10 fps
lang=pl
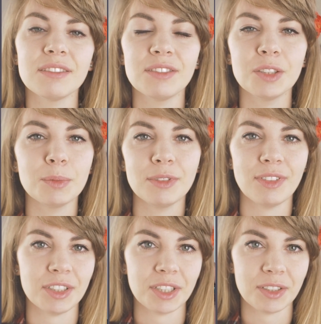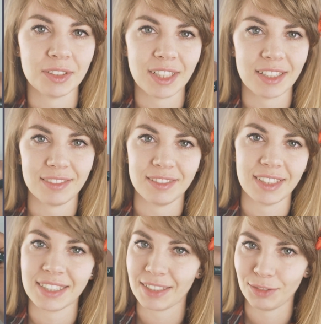wydobywa się ona
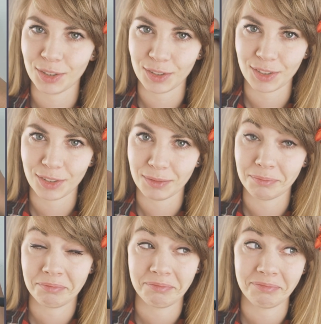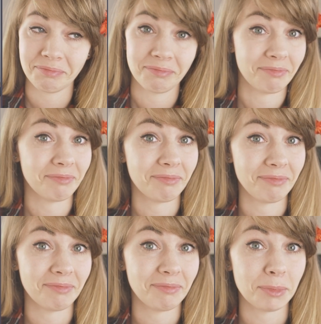na zewnątrz.
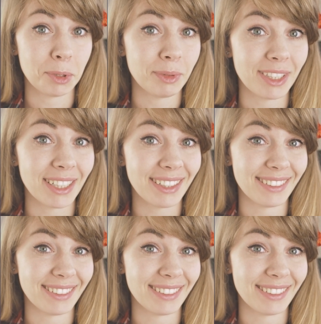Może być tak?